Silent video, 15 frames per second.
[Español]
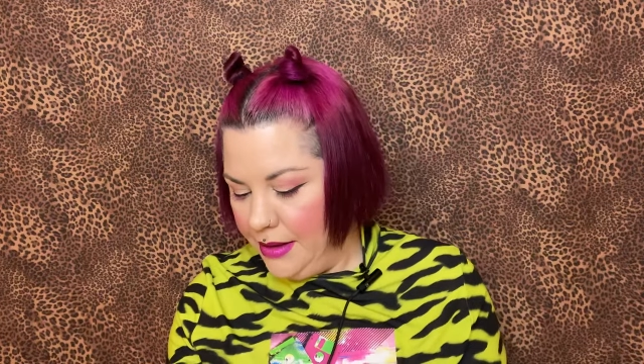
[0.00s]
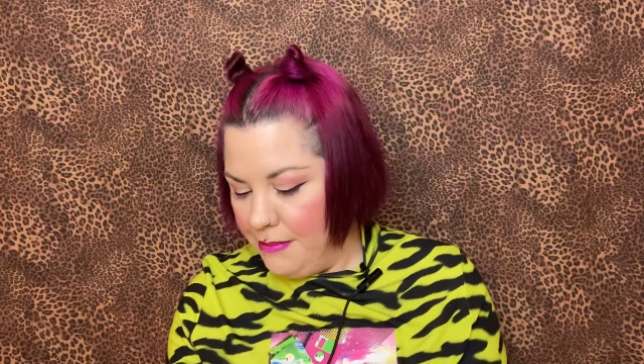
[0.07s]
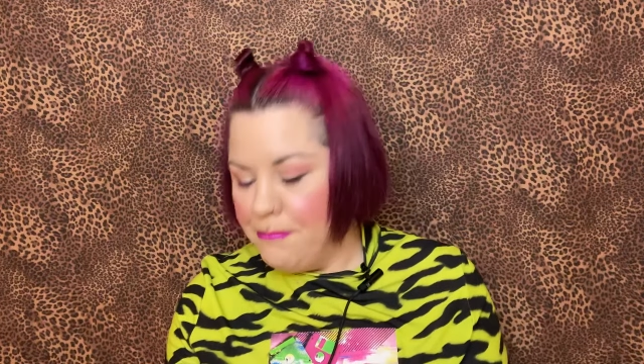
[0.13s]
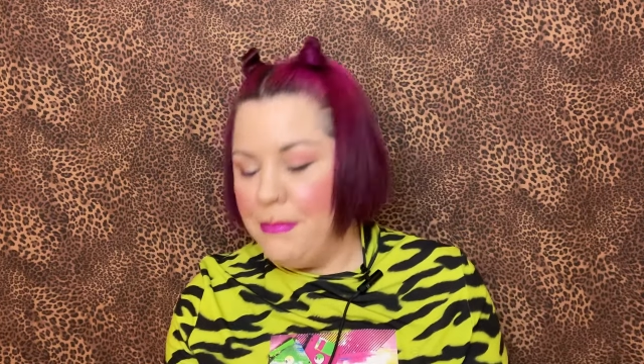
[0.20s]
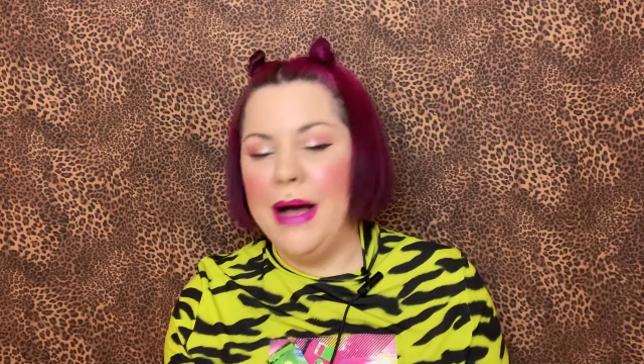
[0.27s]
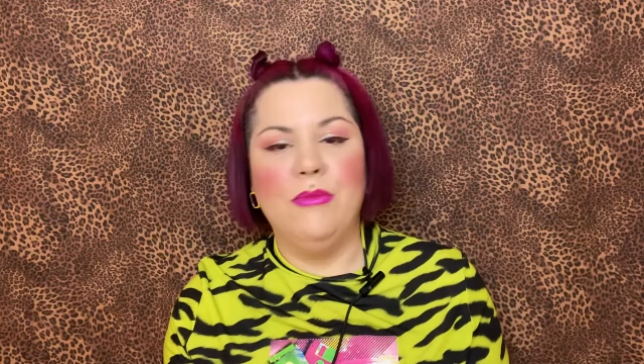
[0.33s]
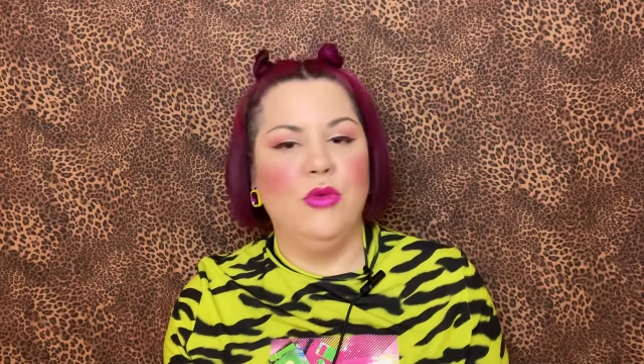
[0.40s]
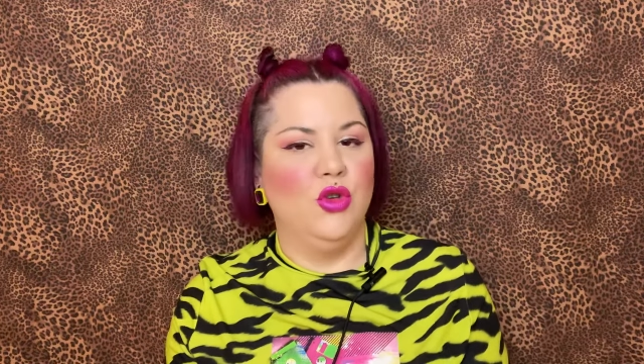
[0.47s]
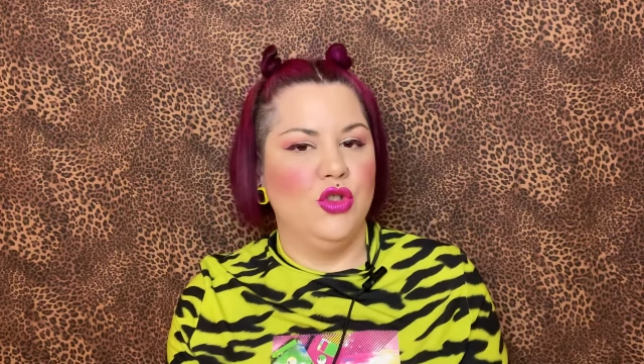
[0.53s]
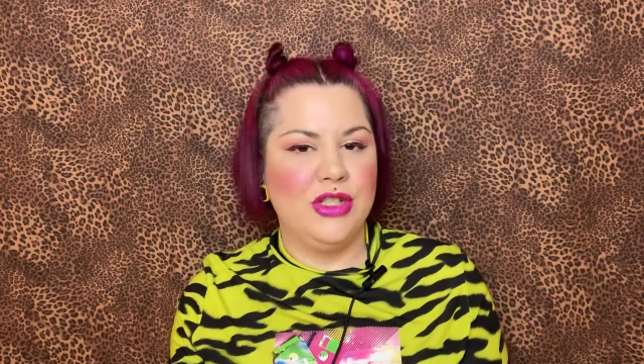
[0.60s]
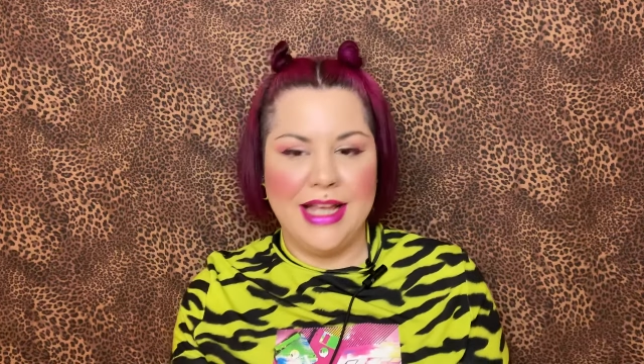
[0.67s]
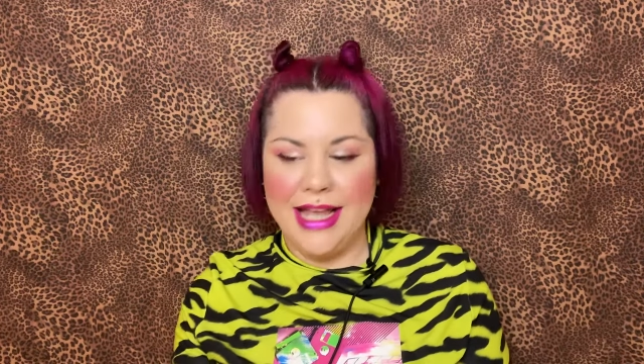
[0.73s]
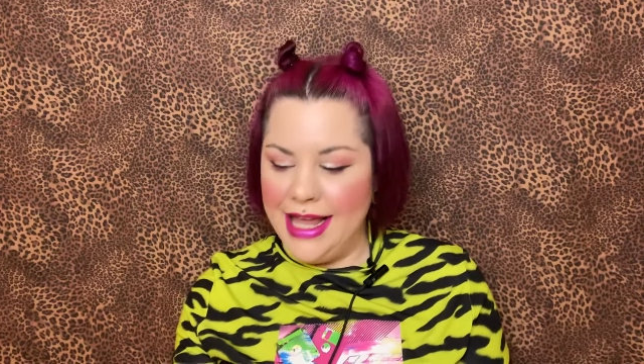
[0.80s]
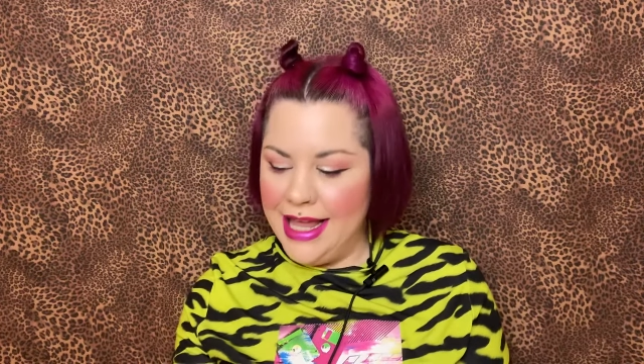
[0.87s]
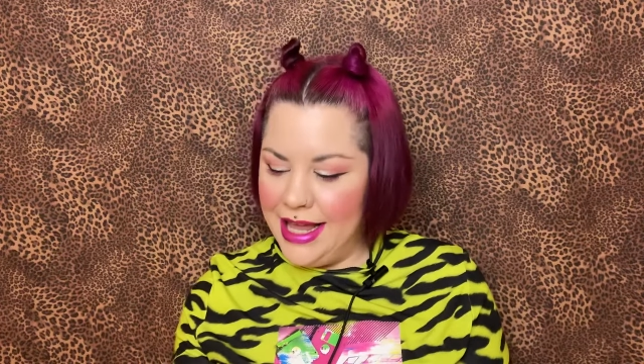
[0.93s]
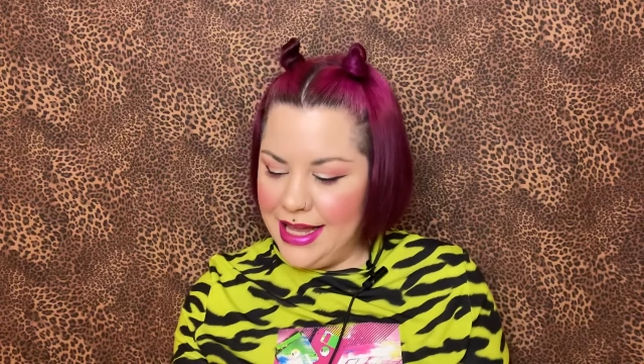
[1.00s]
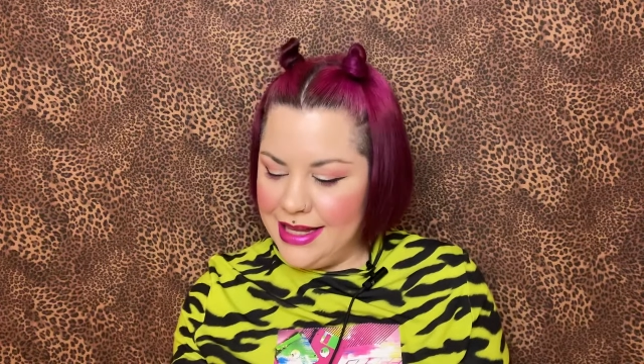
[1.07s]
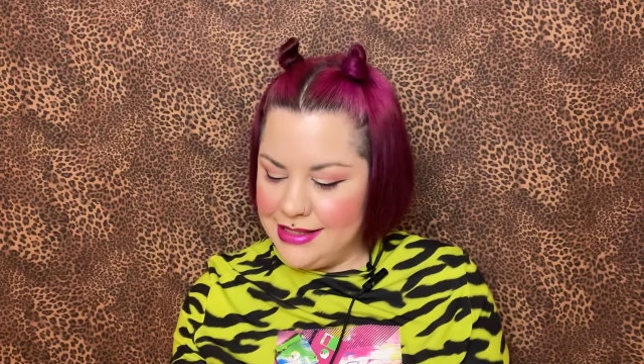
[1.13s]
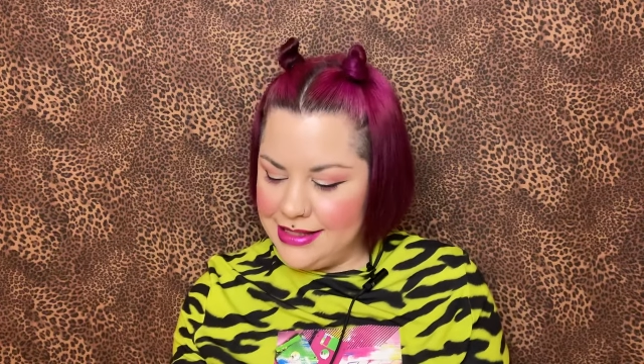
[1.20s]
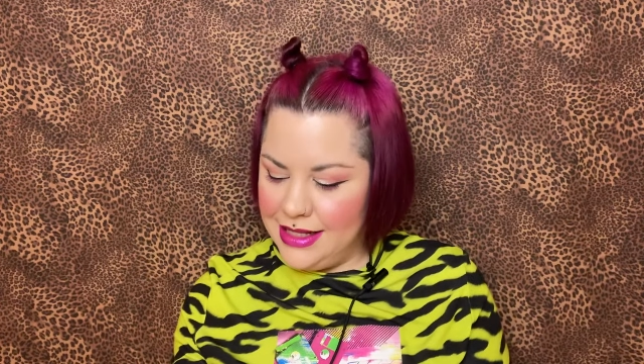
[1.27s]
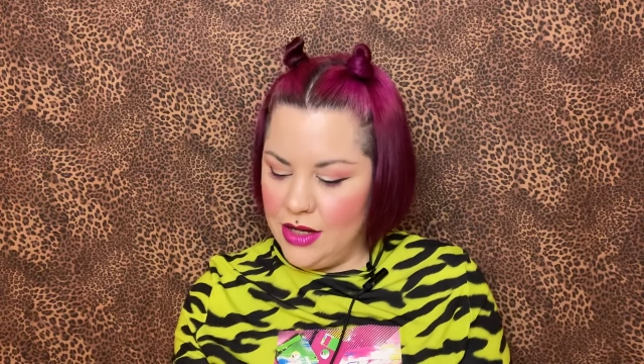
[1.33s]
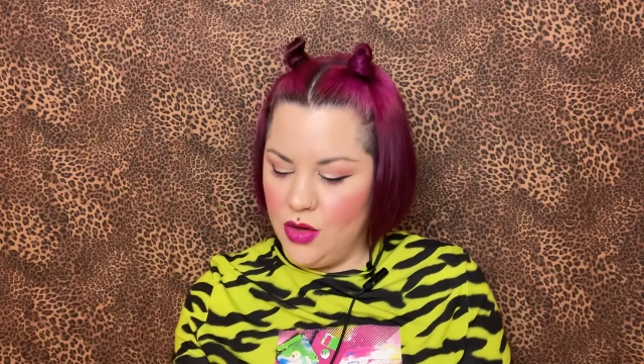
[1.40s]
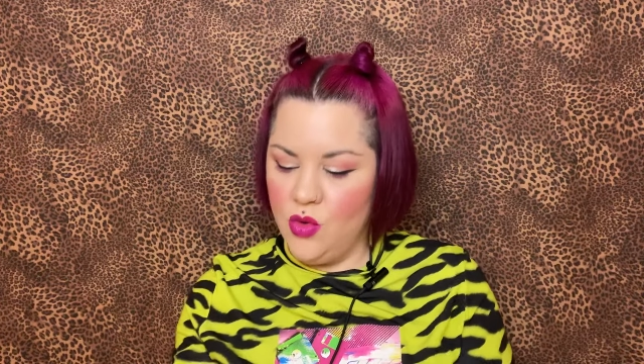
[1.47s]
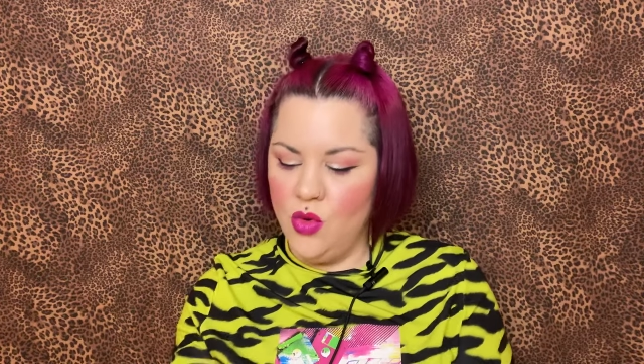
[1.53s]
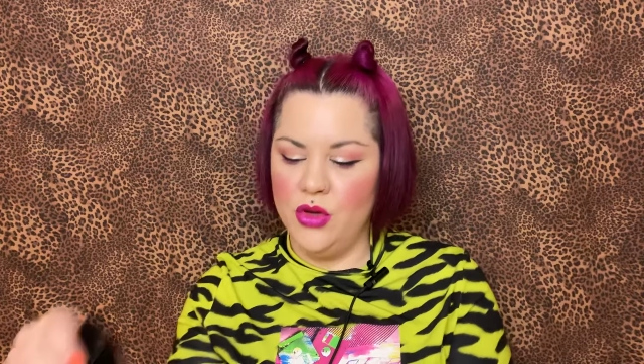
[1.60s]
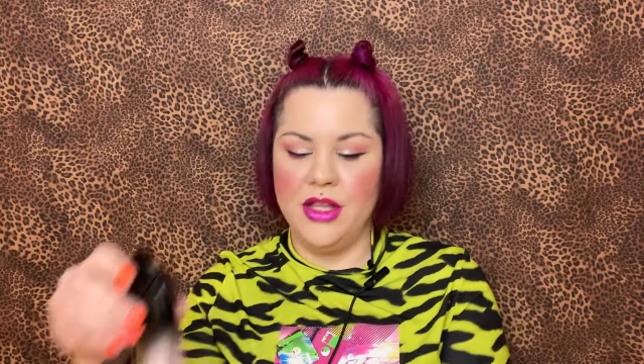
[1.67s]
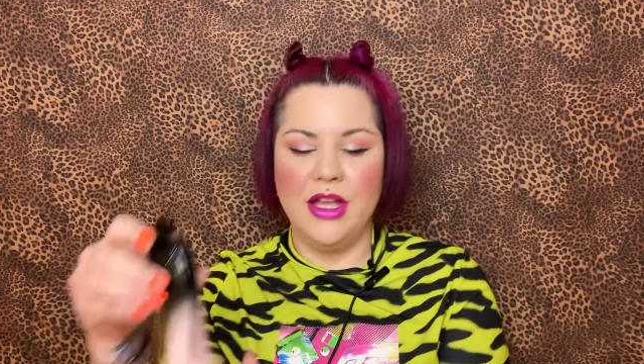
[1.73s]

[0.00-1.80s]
Vamos, que este Good